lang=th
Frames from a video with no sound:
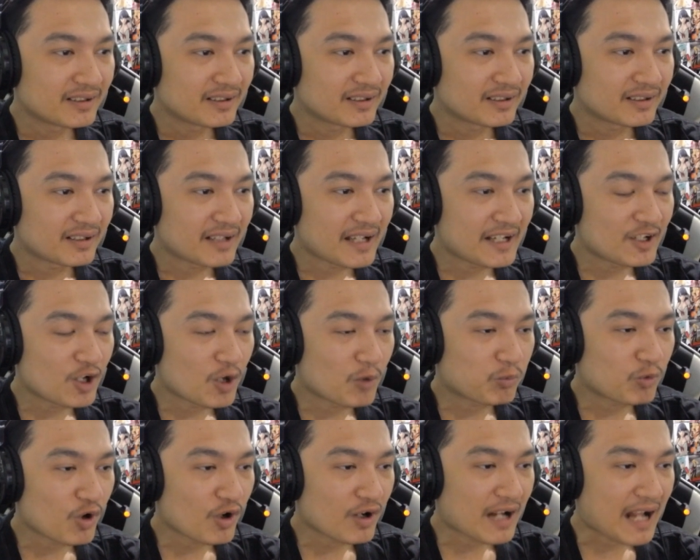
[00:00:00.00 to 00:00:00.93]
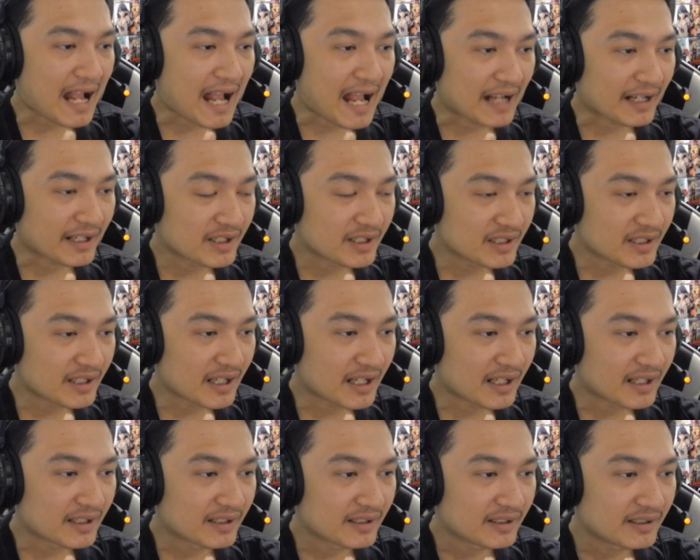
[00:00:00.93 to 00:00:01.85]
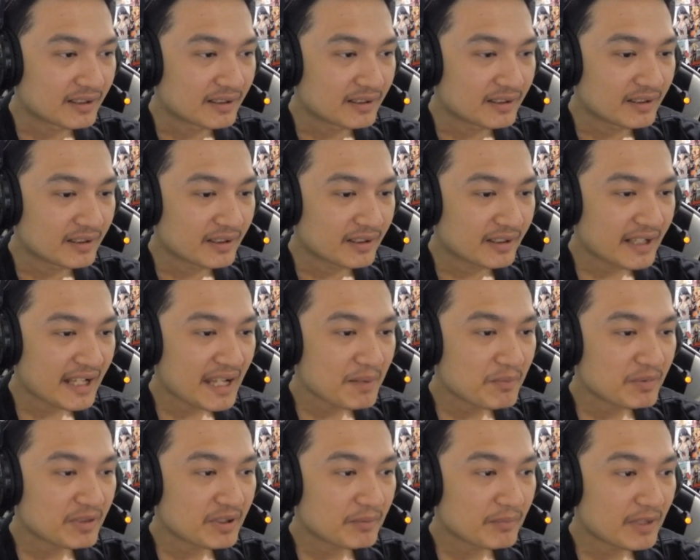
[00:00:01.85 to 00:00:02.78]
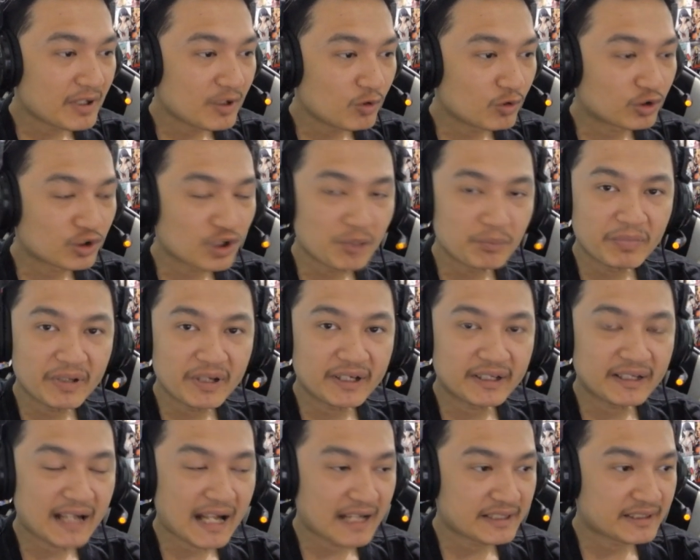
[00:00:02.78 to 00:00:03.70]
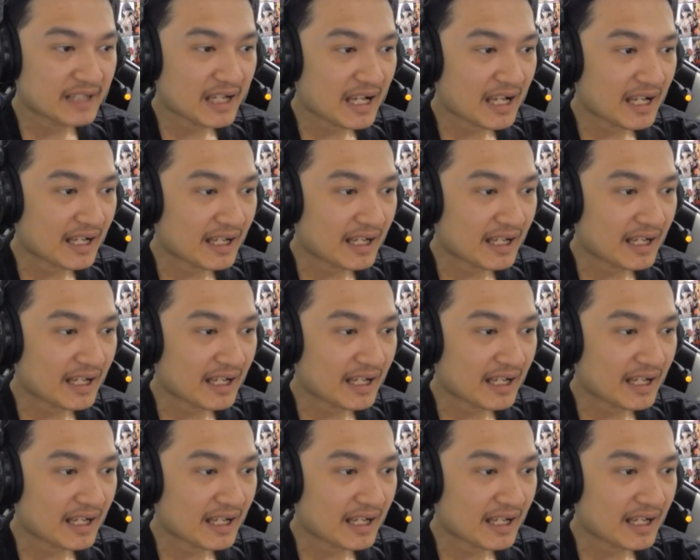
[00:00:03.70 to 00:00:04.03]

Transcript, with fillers: เลดดอบก็กาเกลือ เกมมันยังมาหลุดตอนเปิดกาชา